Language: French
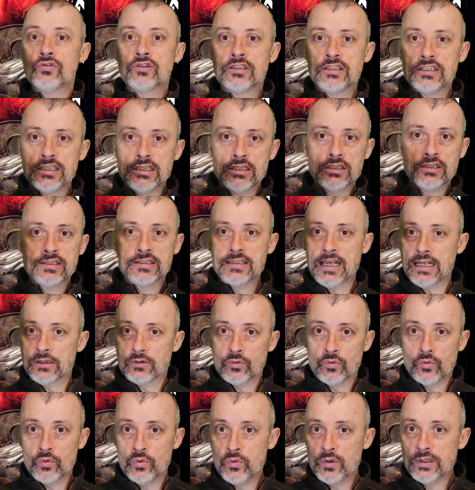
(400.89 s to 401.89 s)
6,
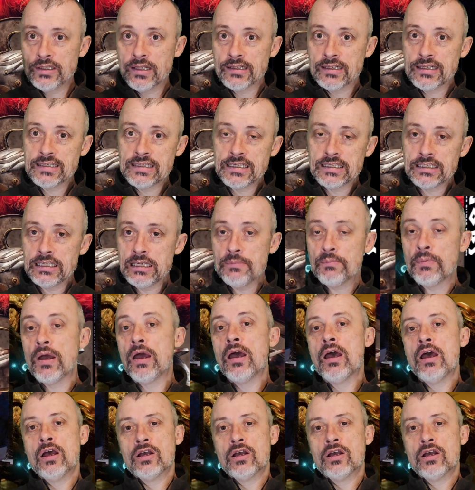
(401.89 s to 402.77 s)
7 ou 8 dans des équipes,